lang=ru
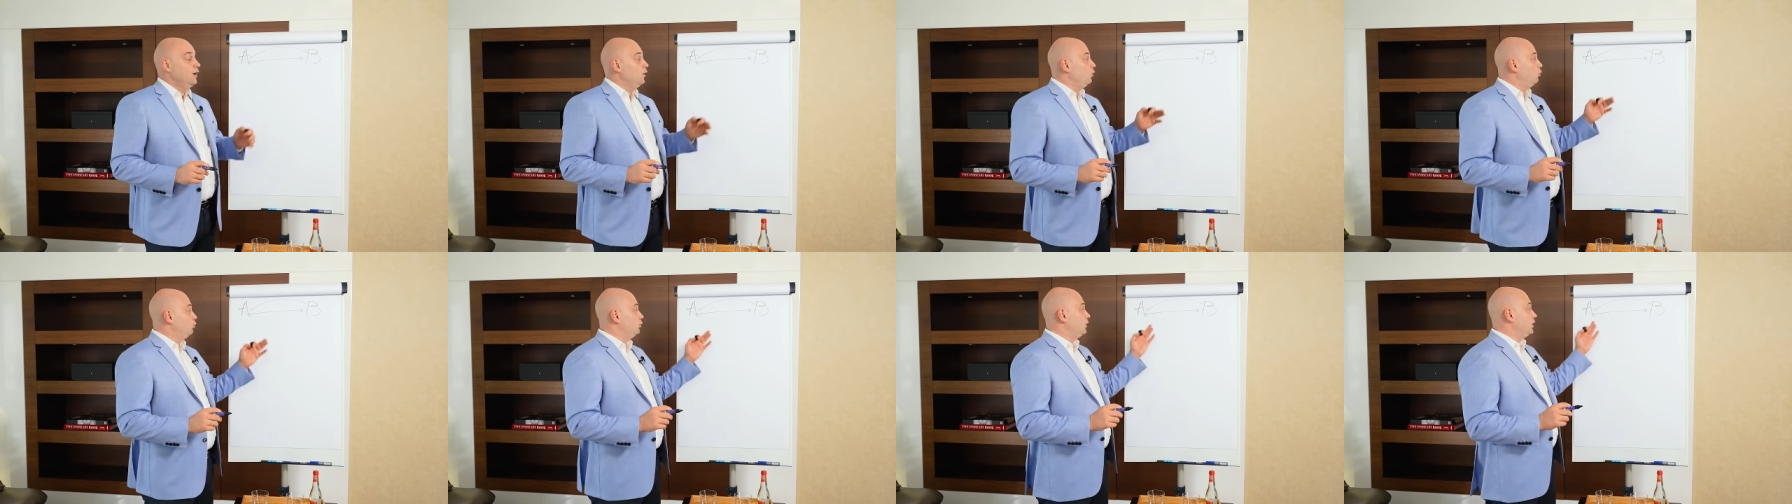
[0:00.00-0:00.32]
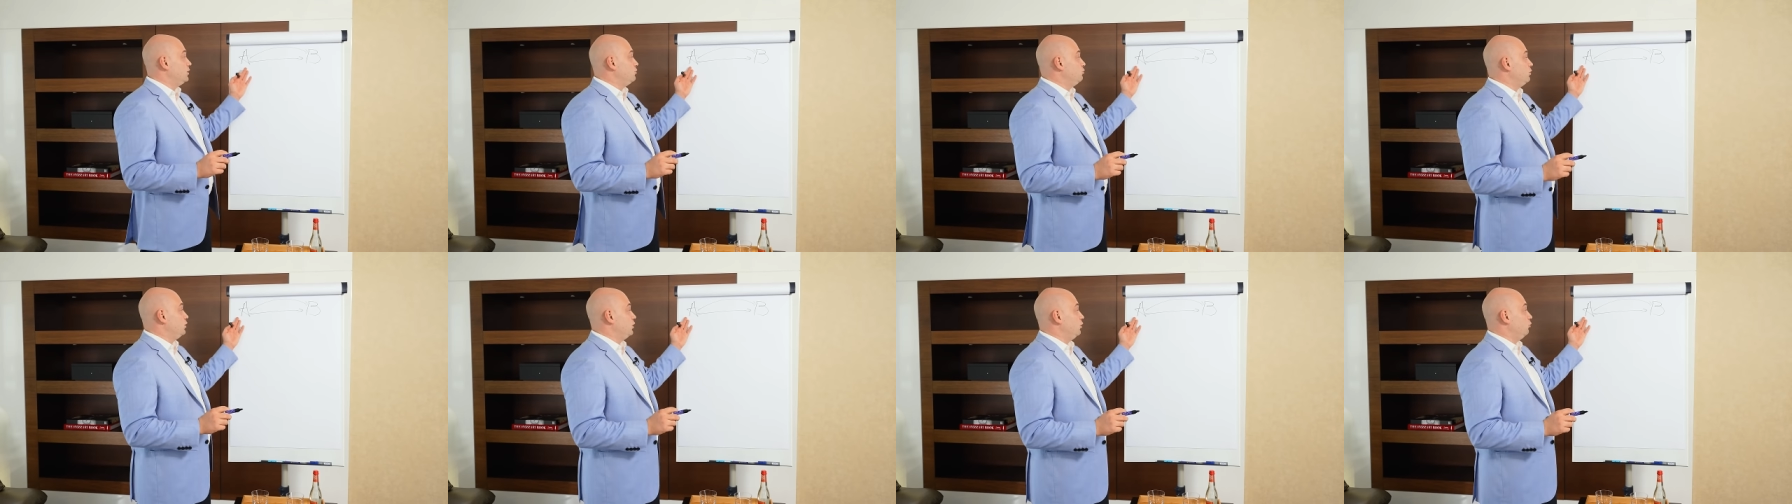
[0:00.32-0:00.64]
У
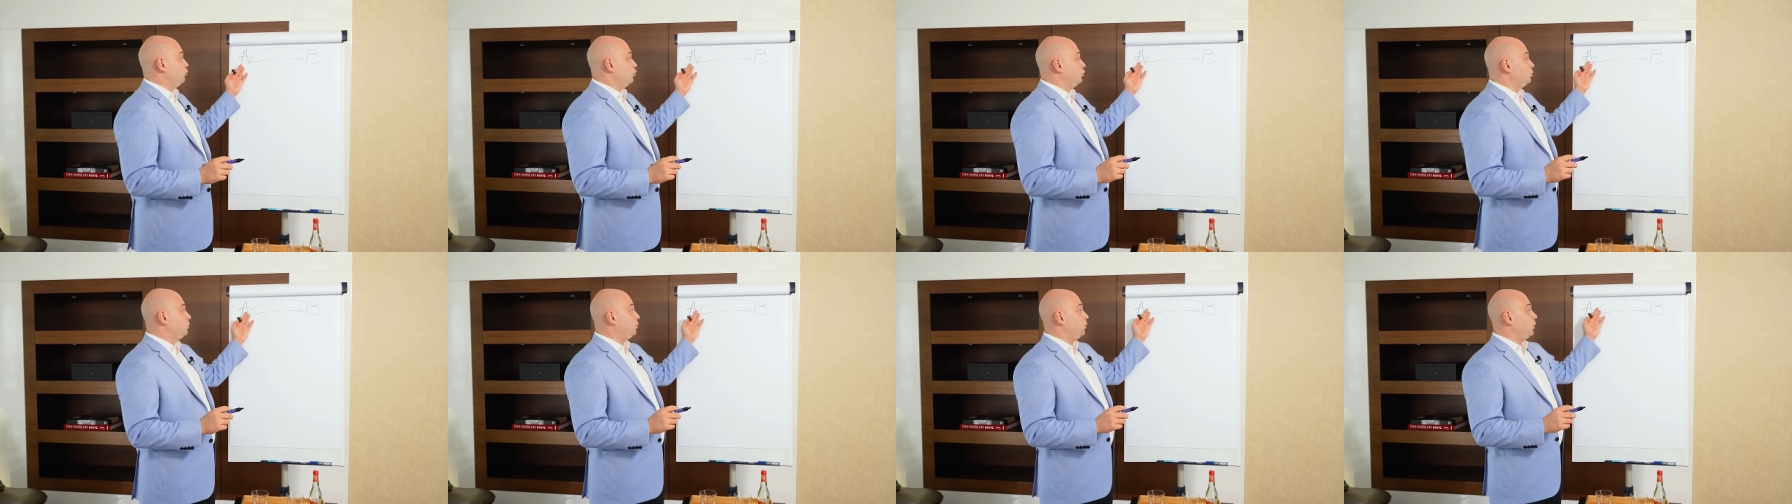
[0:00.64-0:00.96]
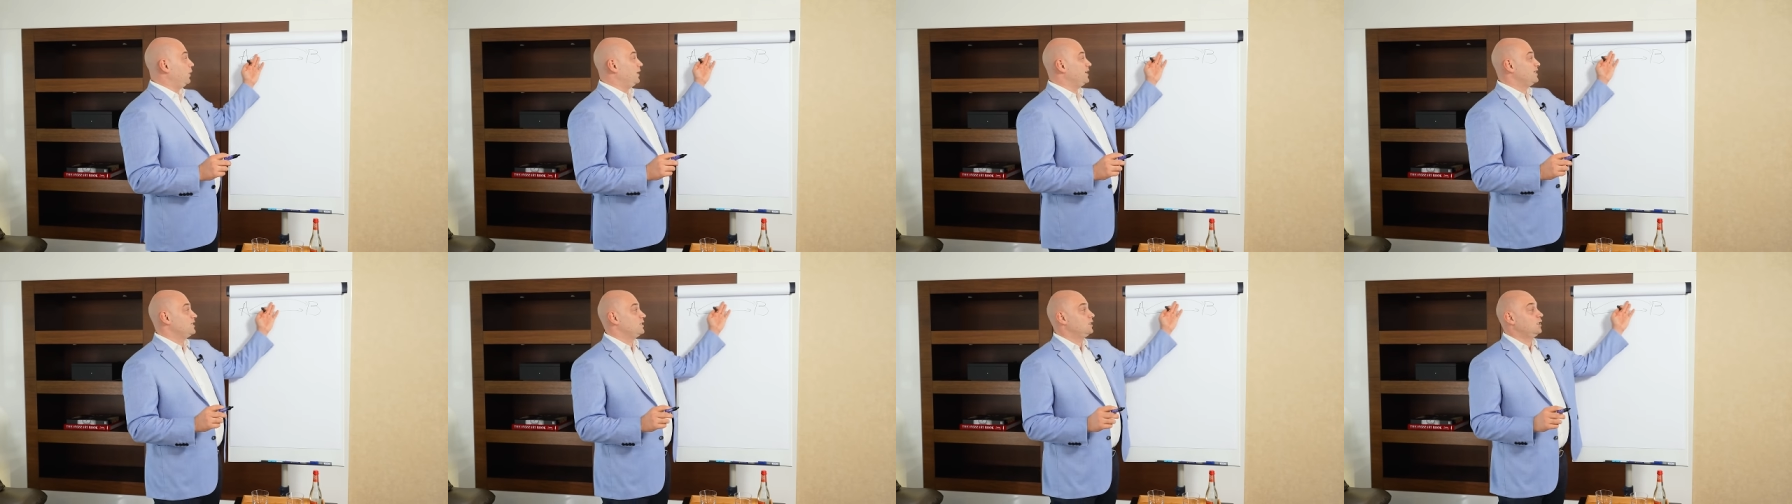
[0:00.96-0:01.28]
нас вот этих вот
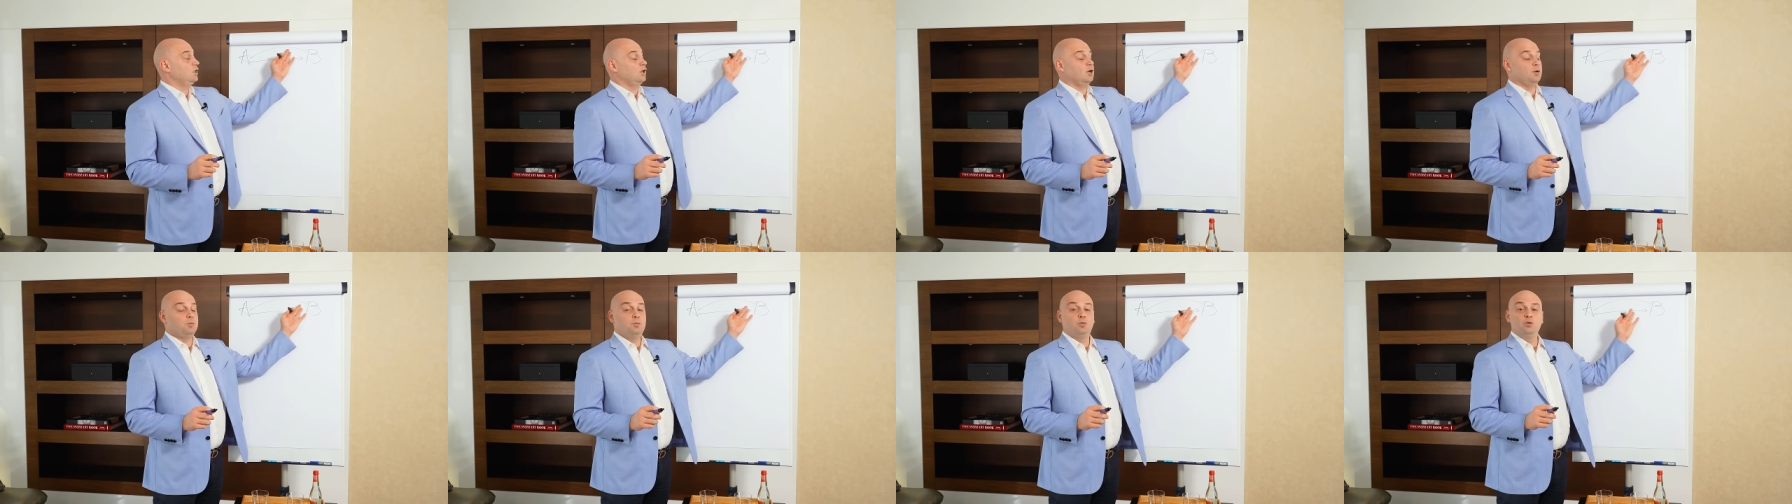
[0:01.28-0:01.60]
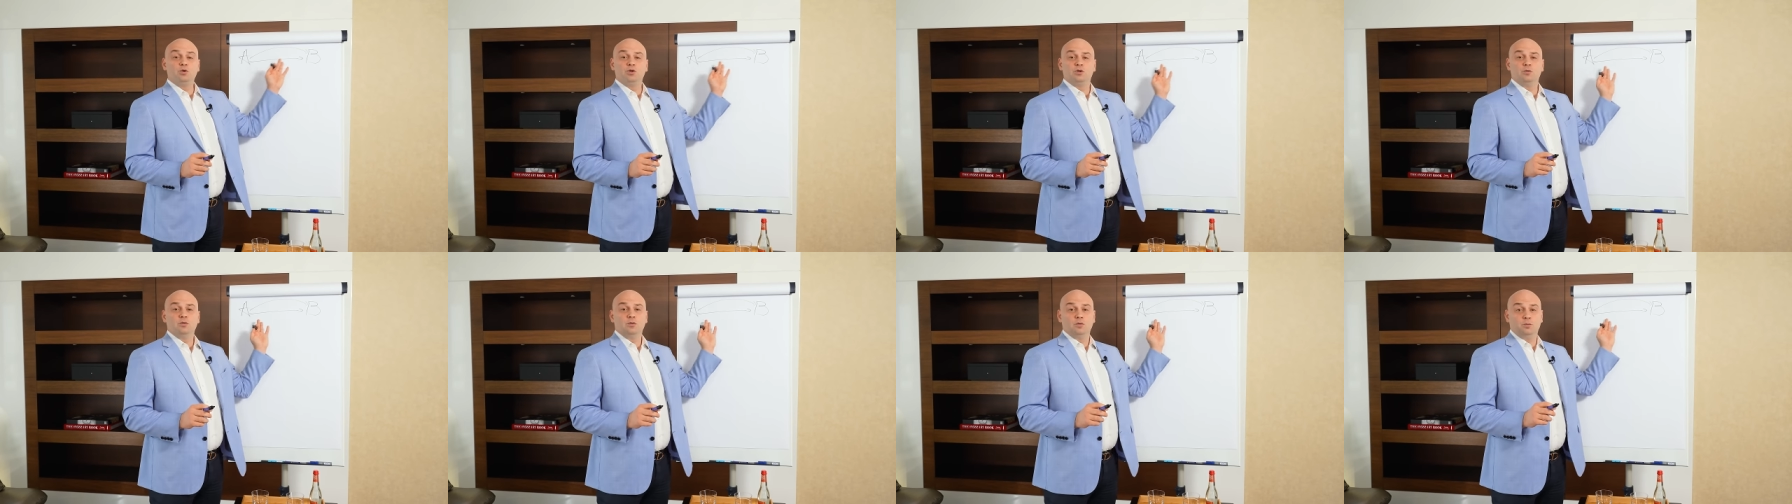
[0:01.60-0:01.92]
простых
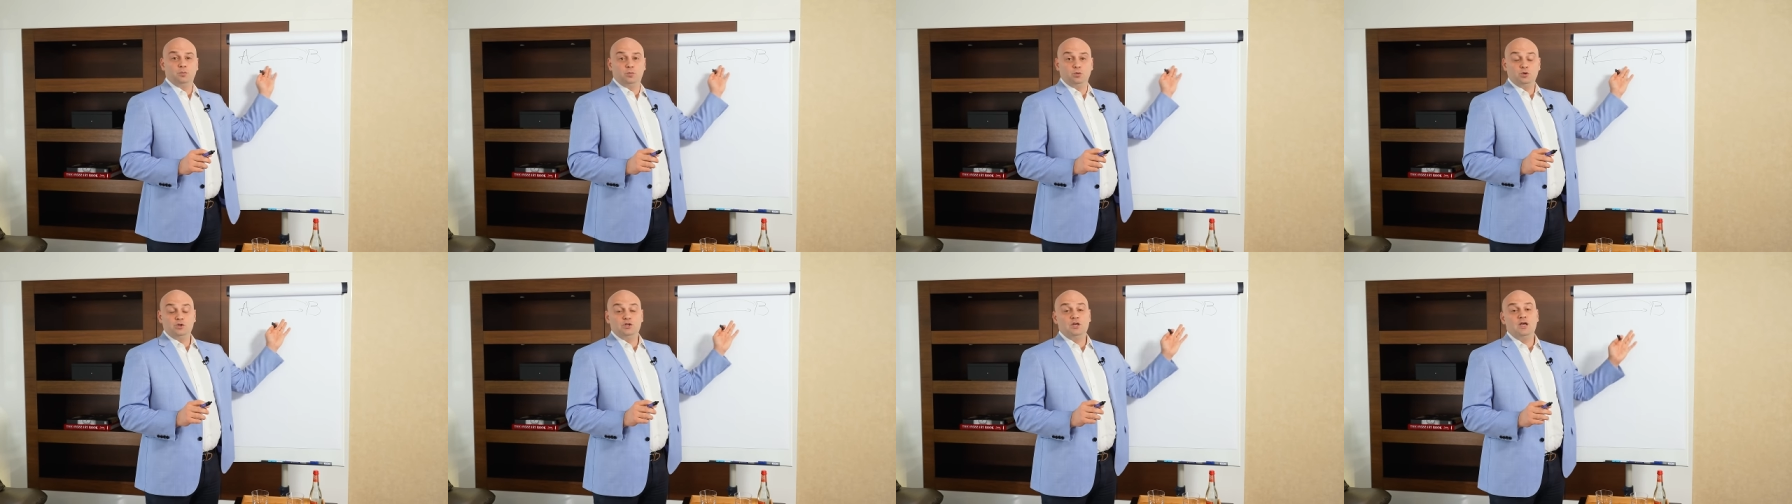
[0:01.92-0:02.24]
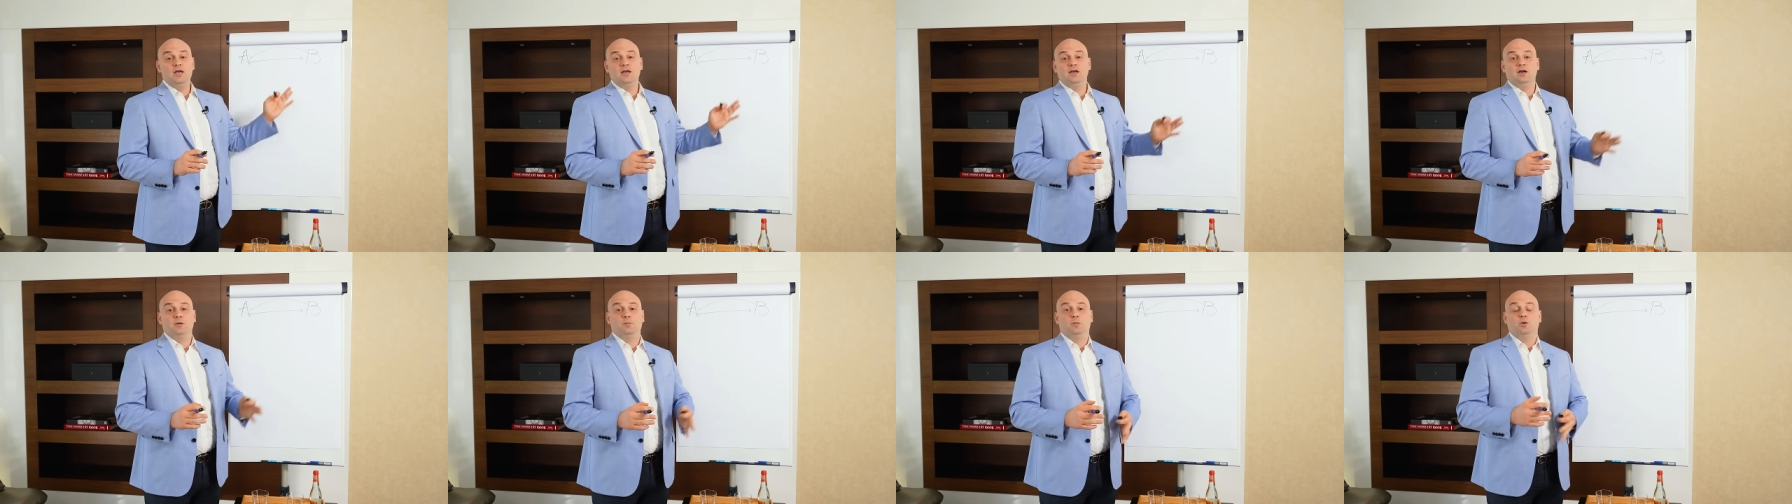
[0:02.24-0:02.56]
путь,
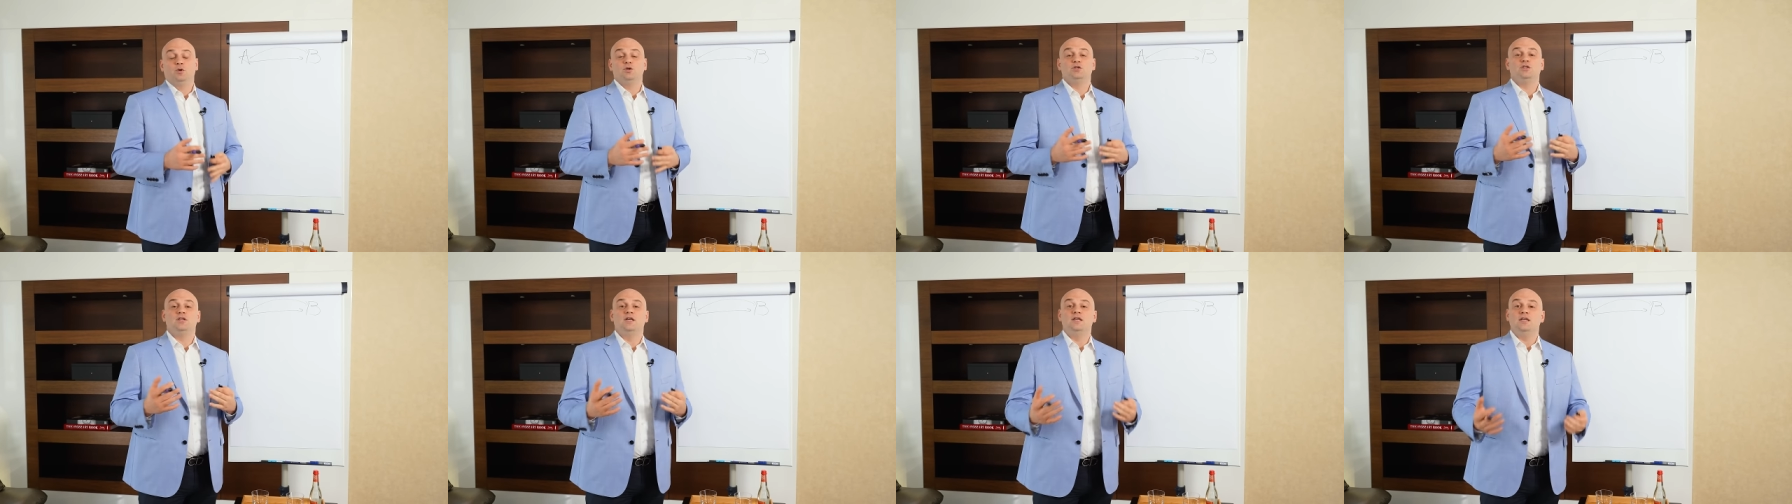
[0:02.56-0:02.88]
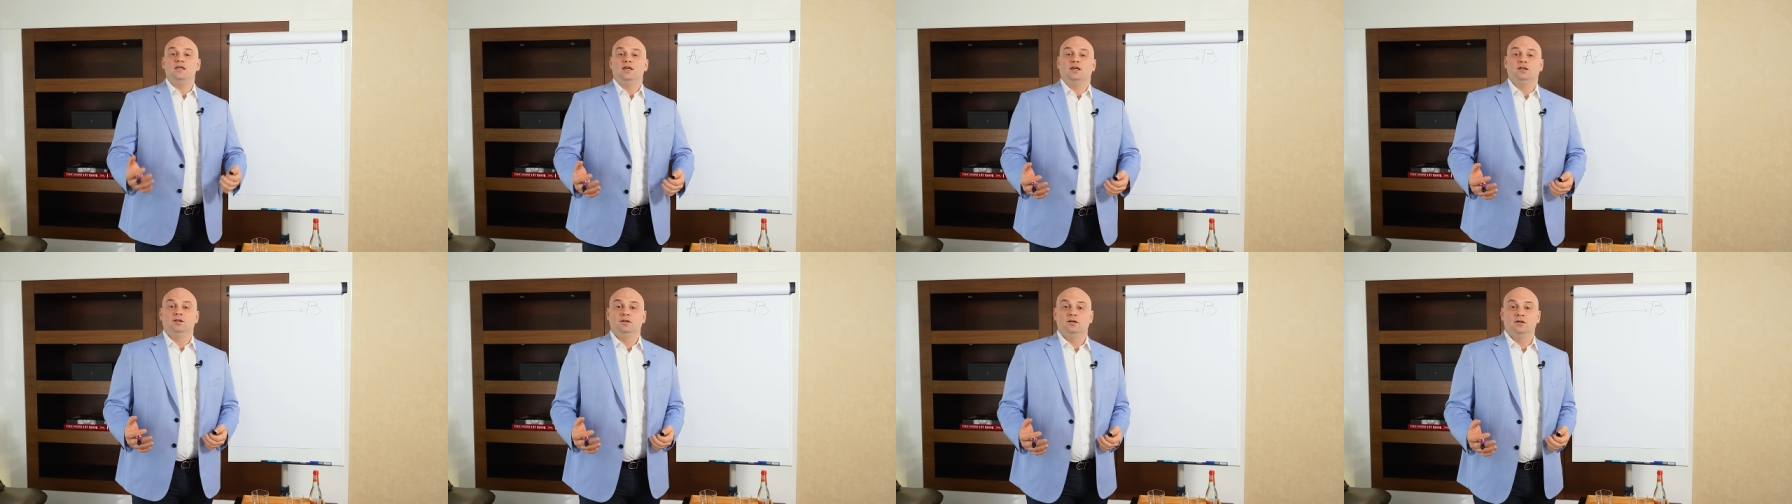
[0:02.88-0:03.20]
путей, их просто
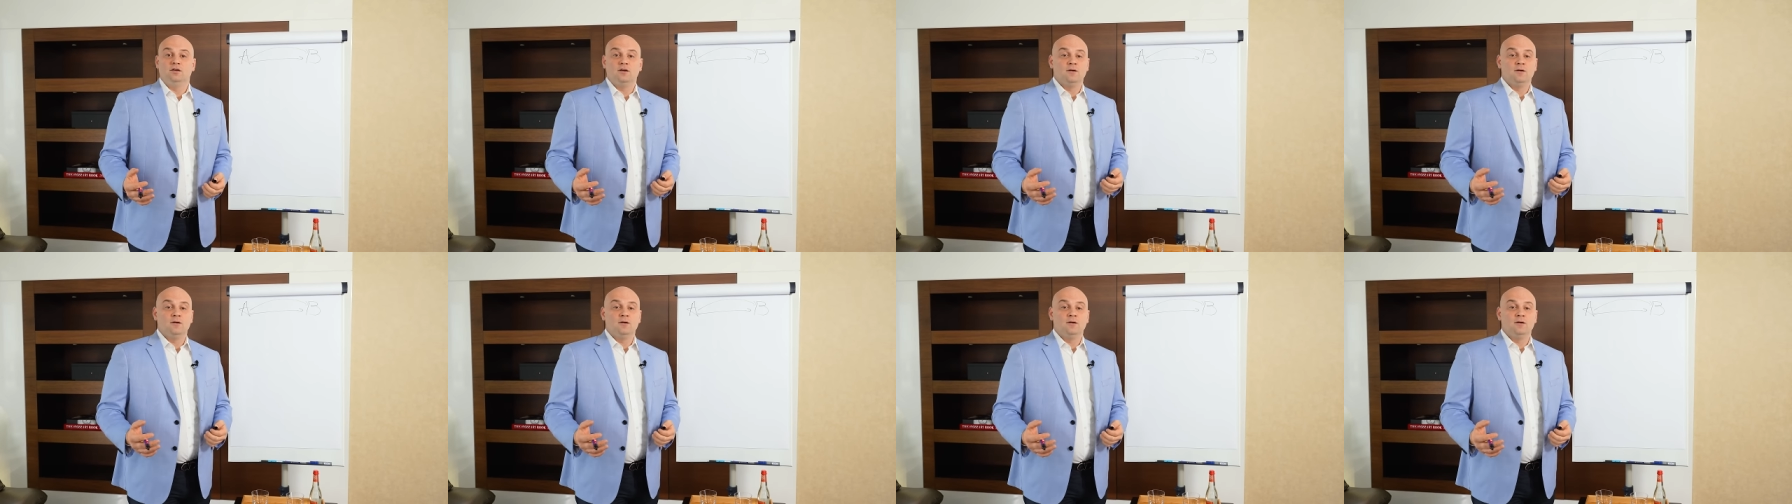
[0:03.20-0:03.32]
нет.